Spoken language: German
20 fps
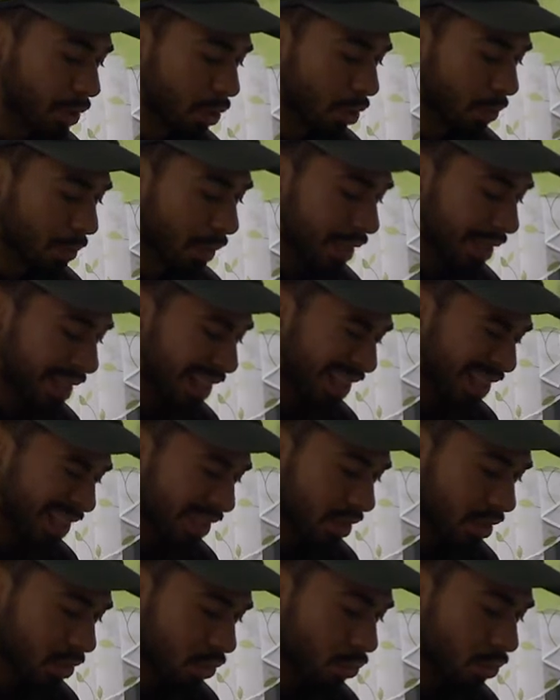ihr nochmal
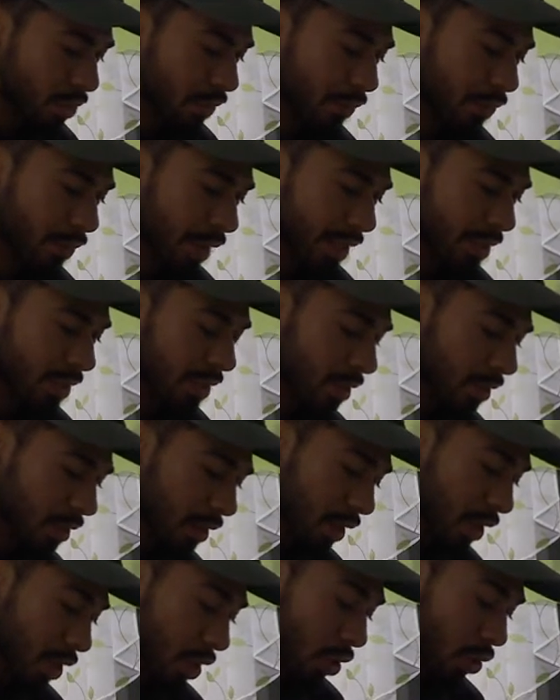richtig gute Fette
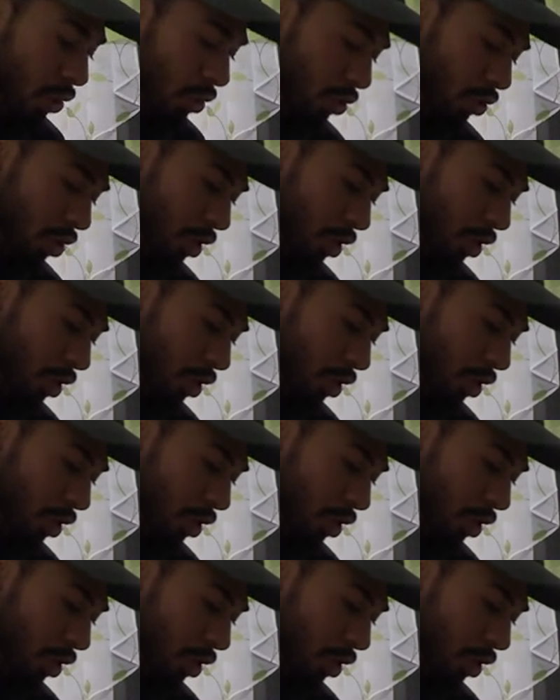und